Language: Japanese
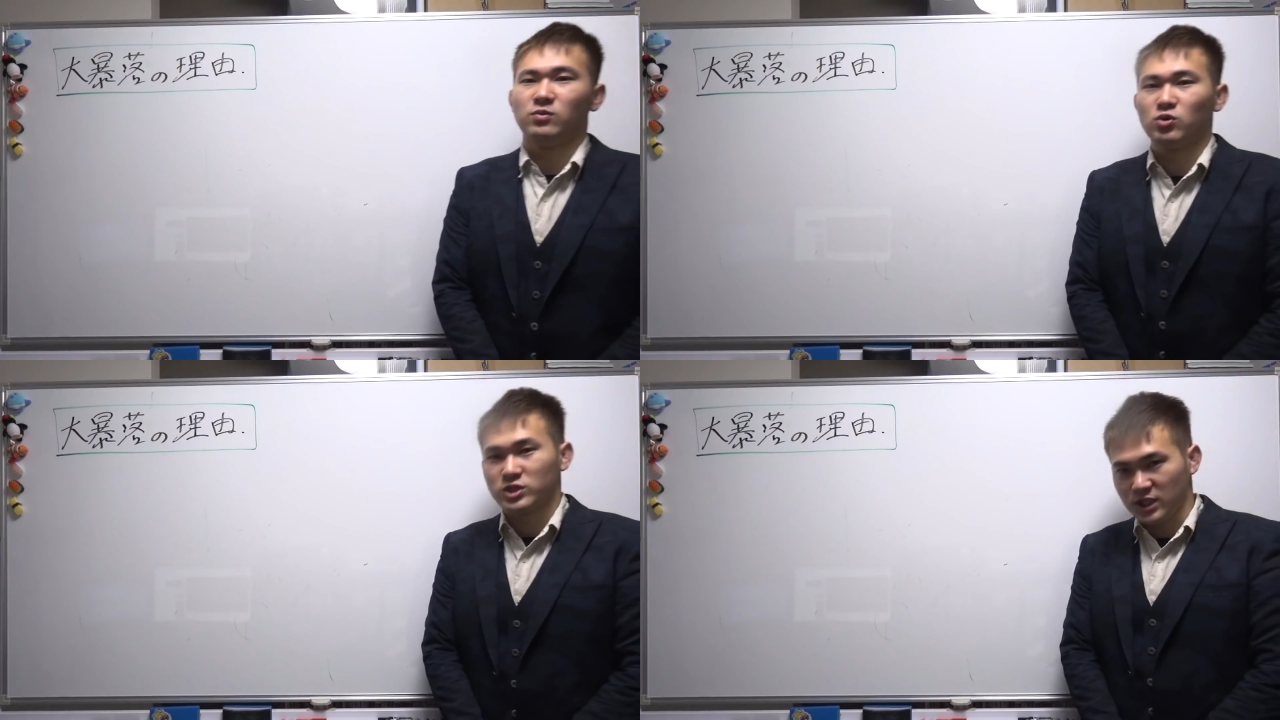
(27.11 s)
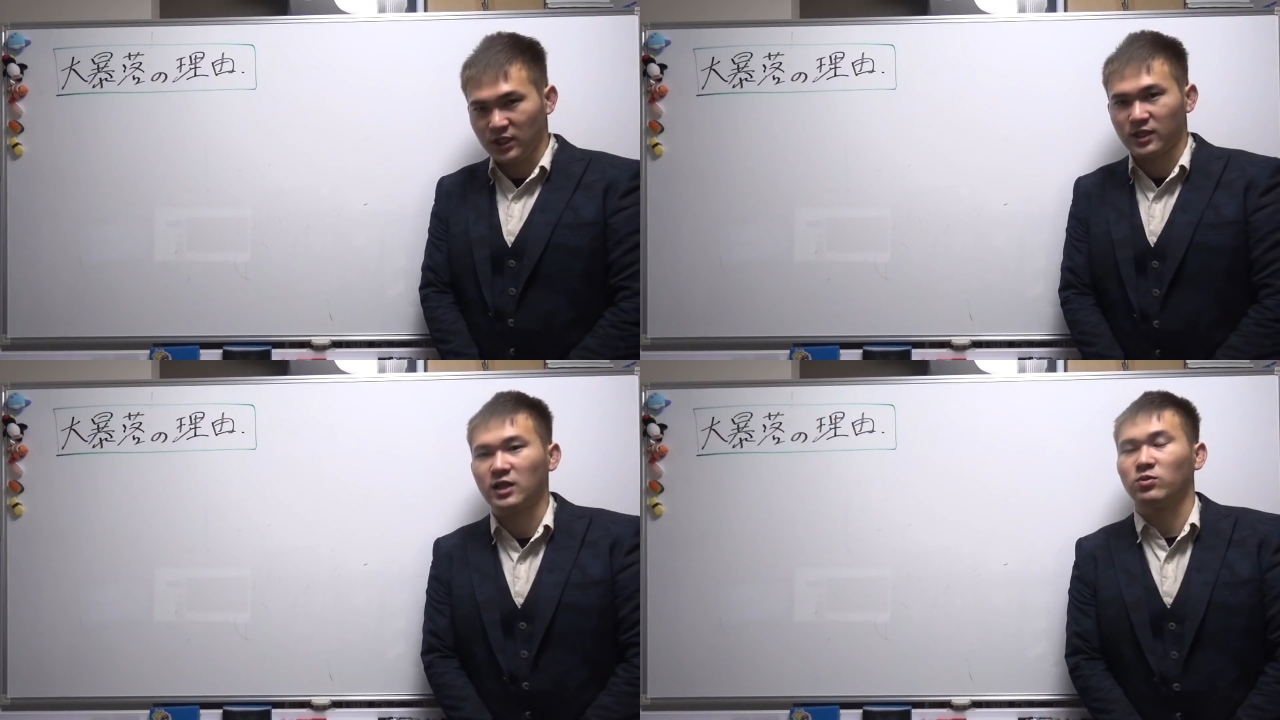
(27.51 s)
模
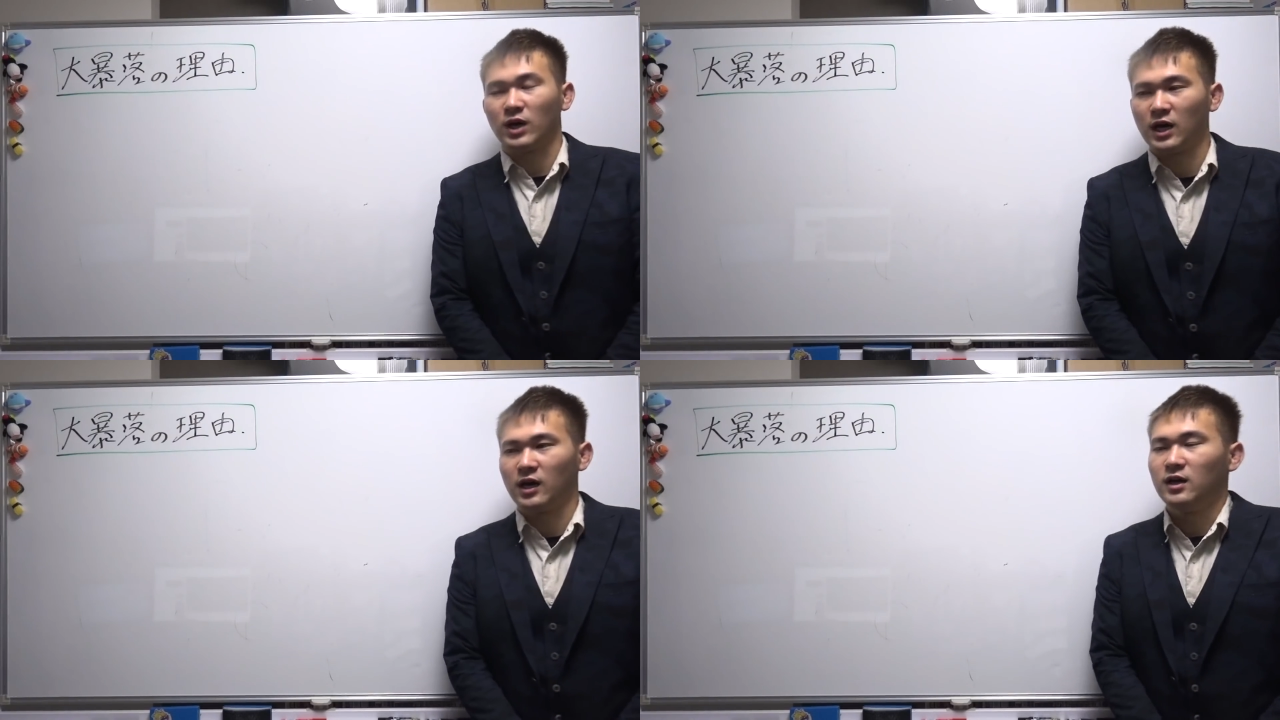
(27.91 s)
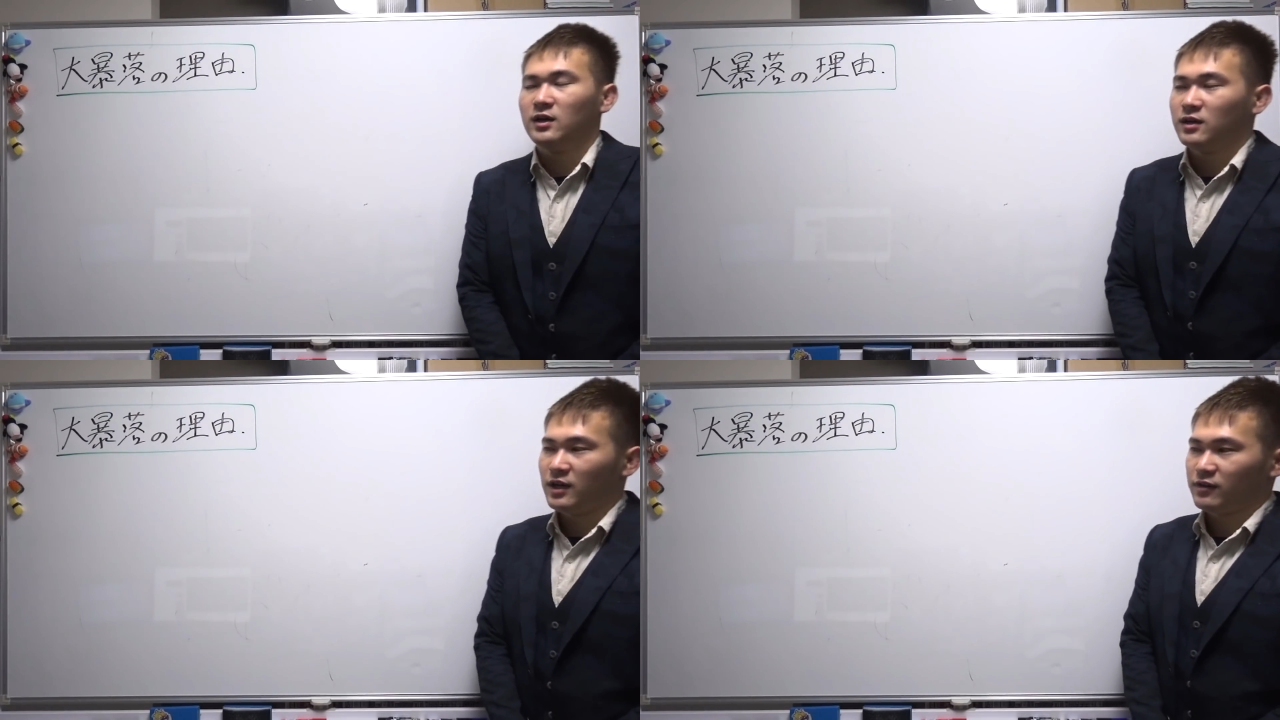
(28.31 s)
試だとか、
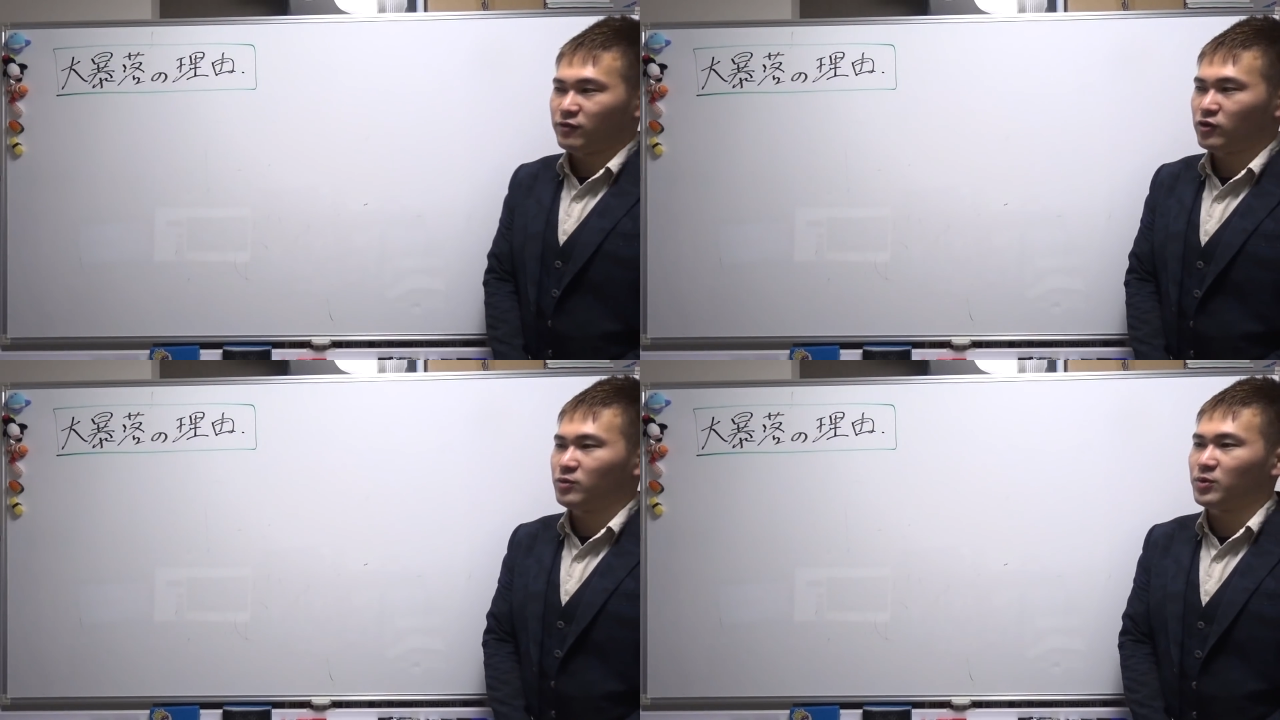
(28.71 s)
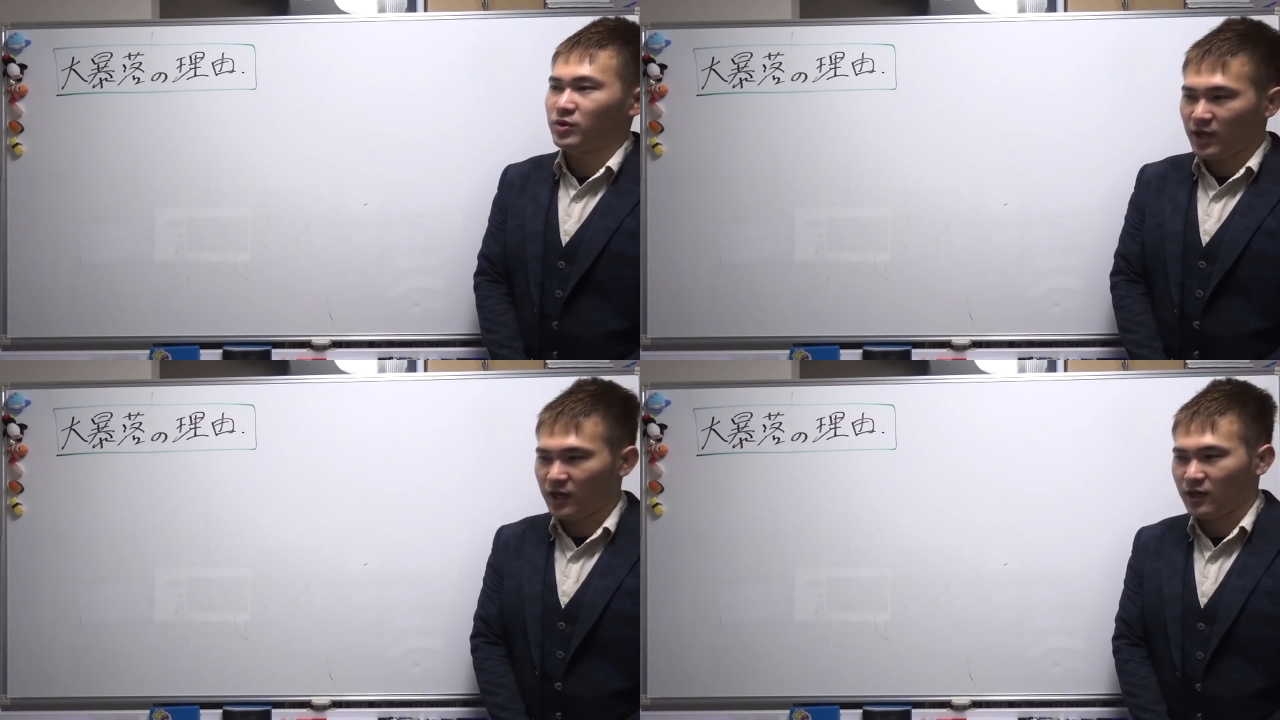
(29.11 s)
そういうも
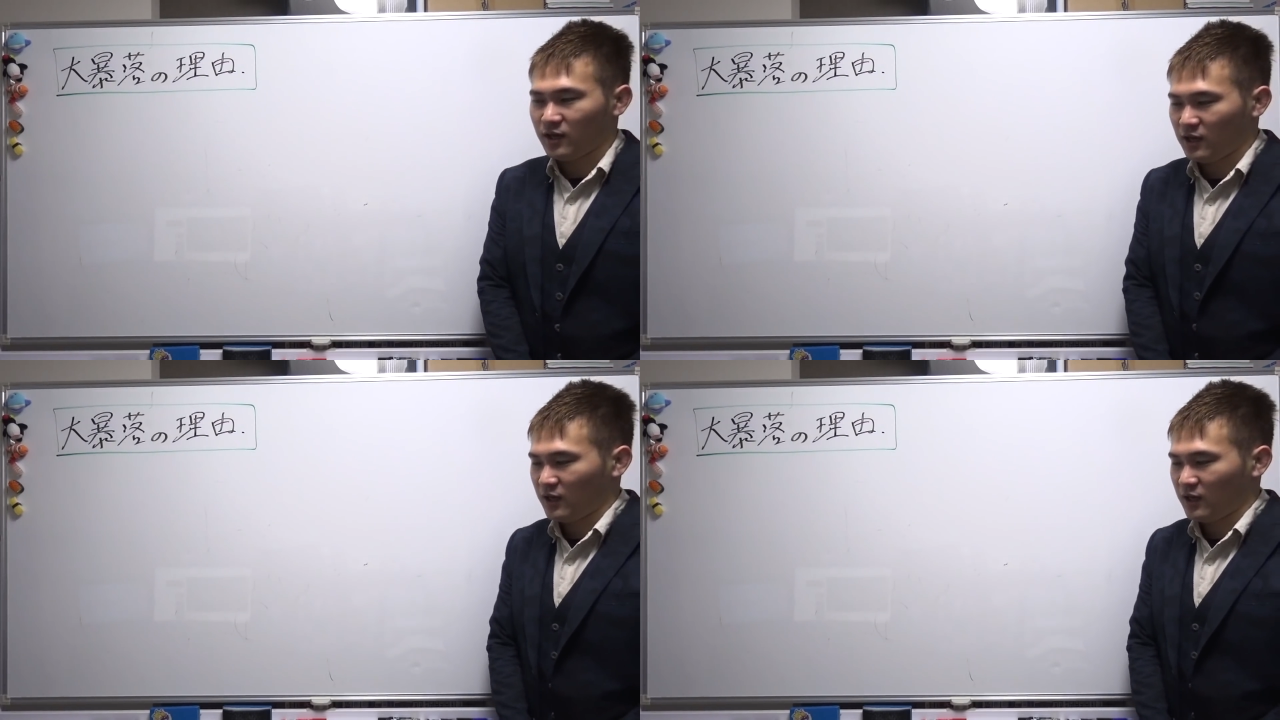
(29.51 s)
ので、